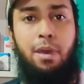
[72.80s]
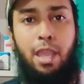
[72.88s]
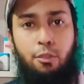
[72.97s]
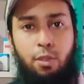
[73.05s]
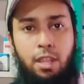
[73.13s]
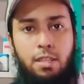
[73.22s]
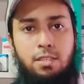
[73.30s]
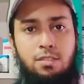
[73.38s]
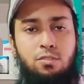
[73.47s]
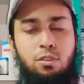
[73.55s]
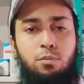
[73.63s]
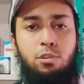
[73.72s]
बायोटीन
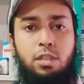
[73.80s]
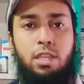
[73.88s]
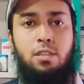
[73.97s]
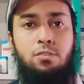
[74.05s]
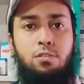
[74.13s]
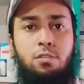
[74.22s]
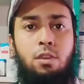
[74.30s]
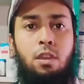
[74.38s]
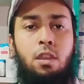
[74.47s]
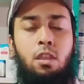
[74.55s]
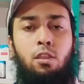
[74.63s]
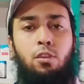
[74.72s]
जिसको बोलते हैं जो
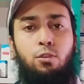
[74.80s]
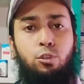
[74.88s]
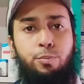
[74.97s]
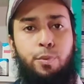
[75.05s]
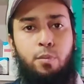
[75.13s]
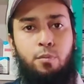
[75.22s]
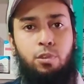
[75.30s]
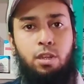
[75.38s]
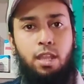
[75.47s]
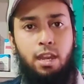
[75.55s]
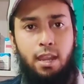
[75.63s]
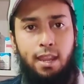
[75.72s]
ग्रोथ प्रमोट
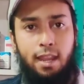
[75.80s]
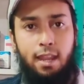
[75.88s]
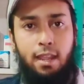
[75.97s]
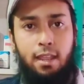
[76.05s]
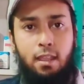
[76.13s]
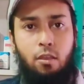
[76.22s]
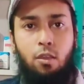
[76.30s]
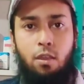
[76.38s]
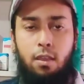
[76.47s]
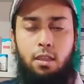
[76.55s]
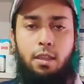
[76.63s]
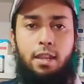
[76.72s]
करने के लिए
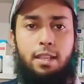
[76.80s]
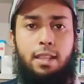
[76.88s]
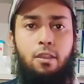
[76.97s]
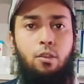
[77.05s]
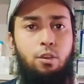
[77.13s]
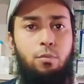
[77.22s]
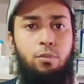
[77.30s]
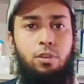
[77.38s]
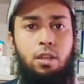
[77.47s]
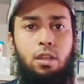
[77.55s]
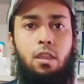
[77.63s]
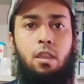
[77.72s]
रहता है
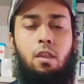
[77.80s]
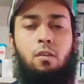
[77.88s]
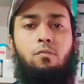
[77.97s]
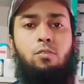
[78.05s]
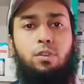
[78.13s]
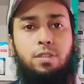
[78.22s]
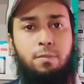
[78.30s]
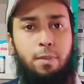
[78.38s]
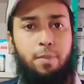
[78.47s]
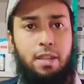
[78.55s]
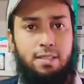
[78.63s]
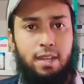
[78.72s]
हॉर्मोन वो
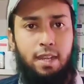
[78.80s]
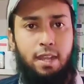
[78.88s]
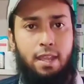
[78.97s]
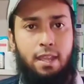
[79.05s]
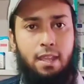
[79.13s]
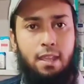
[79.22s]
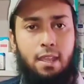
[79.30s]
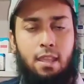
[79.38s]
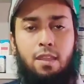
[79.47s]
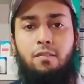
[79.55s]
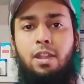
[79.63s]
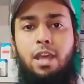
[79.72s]
इसमें प्रेजेंट है
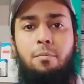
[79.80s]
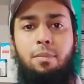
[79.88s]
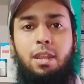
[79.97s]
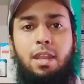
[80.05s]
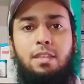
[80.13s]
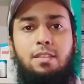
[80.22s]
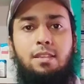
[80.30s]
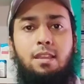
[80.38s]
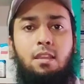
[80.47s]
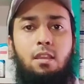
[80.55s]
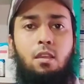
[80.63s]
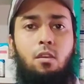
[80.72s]
विटामिन एच
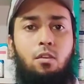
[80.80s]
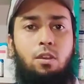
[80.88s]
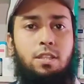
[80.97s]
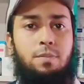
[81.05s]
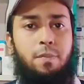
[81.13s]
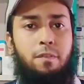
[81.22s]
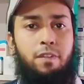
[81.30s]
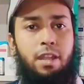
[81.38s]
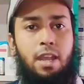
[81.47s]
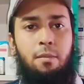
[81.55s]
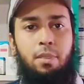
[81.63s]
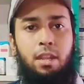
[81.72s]
और इसमें
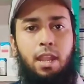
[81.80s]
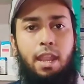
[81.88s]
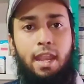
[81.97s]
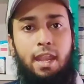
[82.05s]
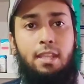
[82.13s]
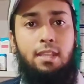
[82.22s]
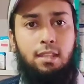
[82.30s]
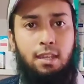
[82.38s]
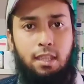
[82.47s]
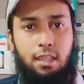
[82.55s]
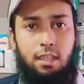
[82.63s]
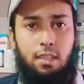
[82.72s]
विटामिन ए डी
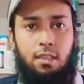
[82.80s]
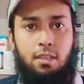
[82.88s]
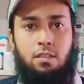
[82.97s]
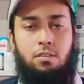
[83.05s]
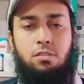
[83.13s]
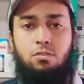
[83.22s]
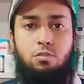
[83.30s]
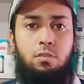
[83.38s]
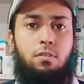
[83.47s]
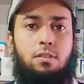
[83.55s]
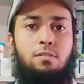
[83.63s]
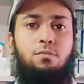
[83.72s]
थ्री
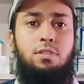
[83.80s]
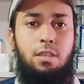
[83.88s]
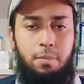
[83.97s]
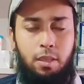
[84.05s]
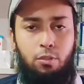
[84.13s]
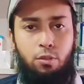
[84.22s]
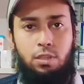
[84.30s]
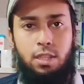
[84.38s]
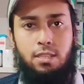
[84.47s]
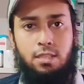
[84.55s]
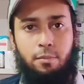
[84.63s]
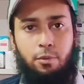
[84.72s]
जिससे भी ग्रोथ
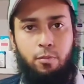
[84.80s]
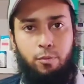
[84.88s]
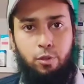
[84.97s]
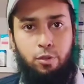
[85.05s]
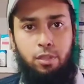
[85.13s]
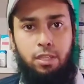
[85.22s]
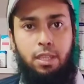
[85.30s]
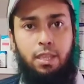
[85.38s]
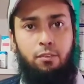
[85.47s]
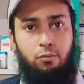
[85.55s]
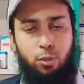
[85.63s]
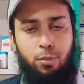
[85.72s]
अच्छी प्रमोट होती
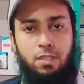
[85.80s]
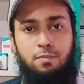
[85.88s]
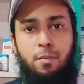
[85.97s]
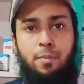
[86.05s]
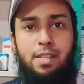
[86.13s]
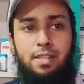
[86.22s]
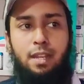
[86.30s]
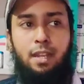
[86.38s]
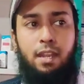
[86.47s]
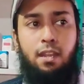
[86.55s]
है वो भी इसमें प्रेजेंट